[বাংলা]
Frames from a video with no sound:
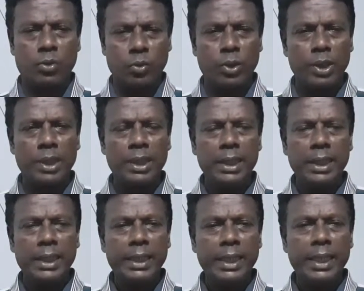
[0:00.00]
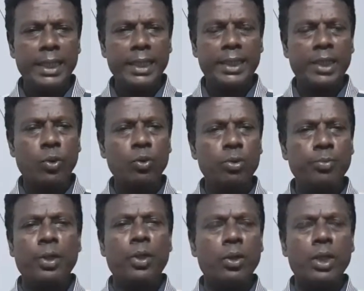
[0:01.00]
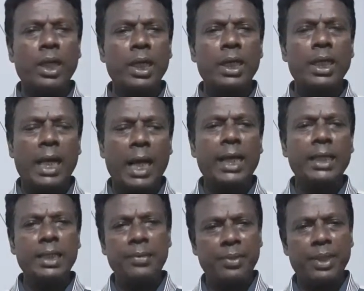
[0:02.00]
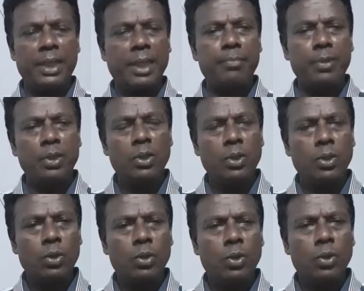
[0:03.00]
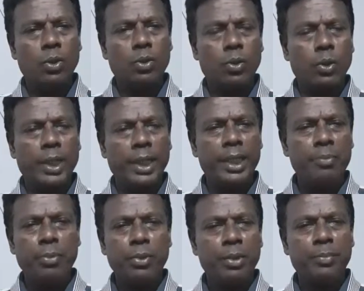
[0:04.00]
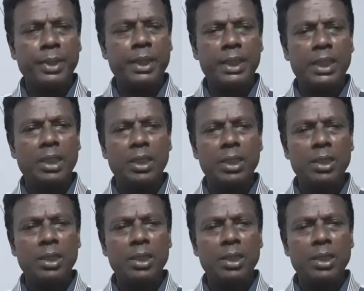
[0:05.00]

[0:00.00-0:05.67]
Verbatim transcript: করি এর একটা অনুপ্রেরণা হারিয়ে ফেলতাম তো এরই পরিপ্রেক্ষিতে